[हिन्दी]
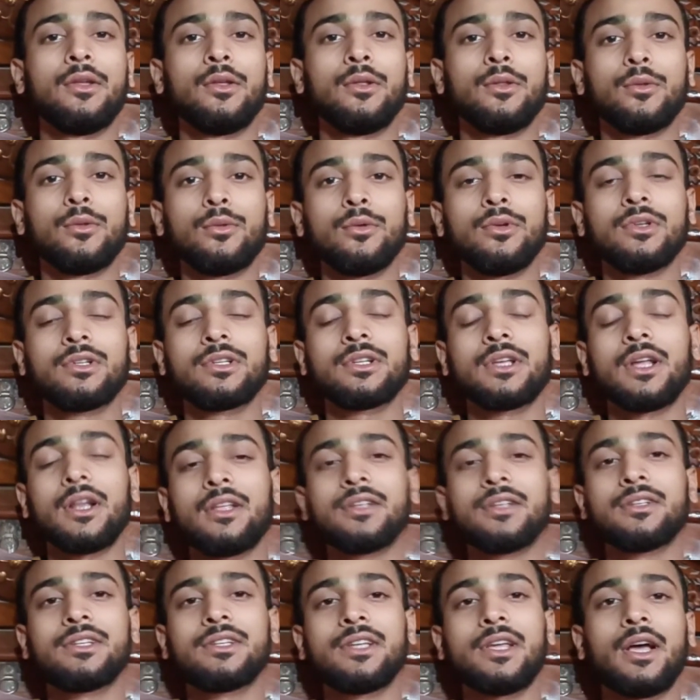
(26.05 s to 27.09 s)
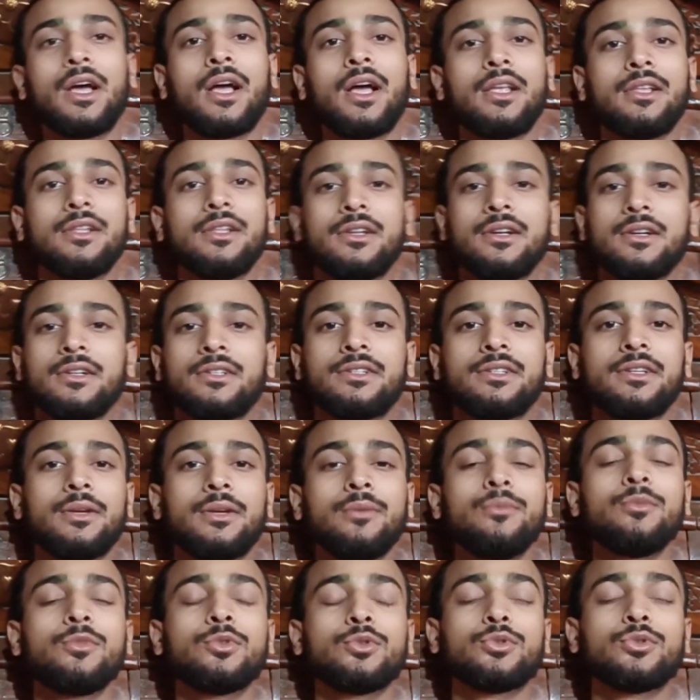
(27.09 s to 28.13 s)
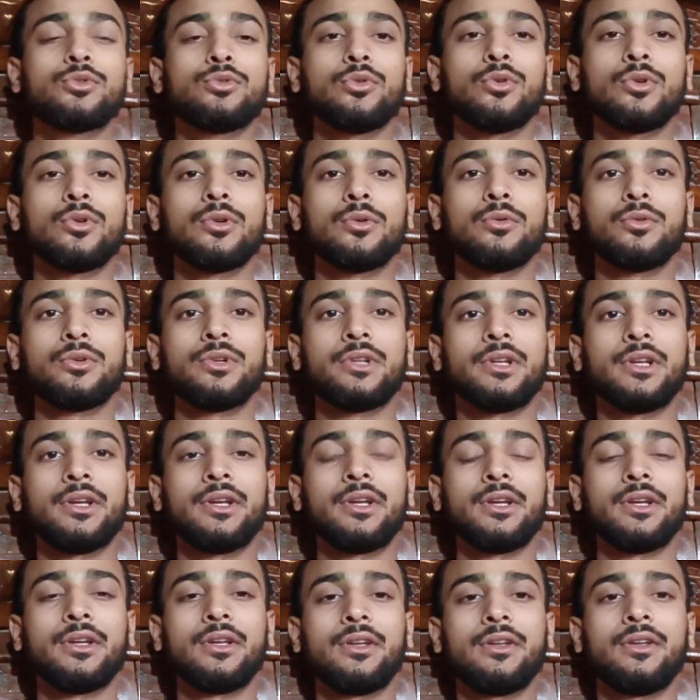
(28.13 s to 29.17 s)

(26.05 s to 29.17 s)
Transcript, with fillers: तो इस कारण से आज लेट से हम सो के उठे हैं